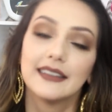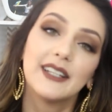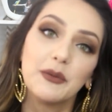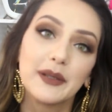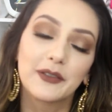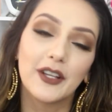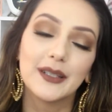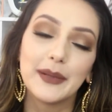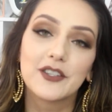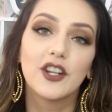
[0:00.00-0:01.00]
Então, pessoal
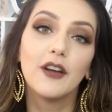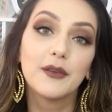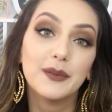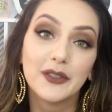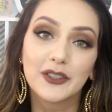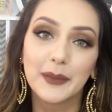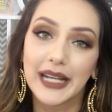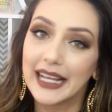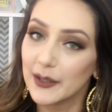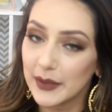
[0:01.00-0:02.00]
da Pet Love, muito
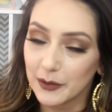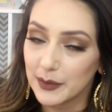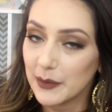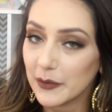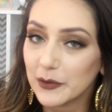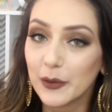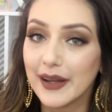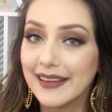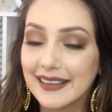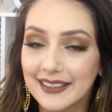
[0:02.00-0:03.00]
obrigada pelo mimo do
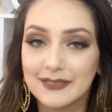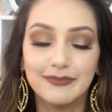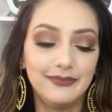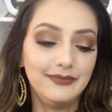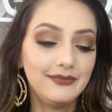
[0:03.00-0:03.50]
Relan.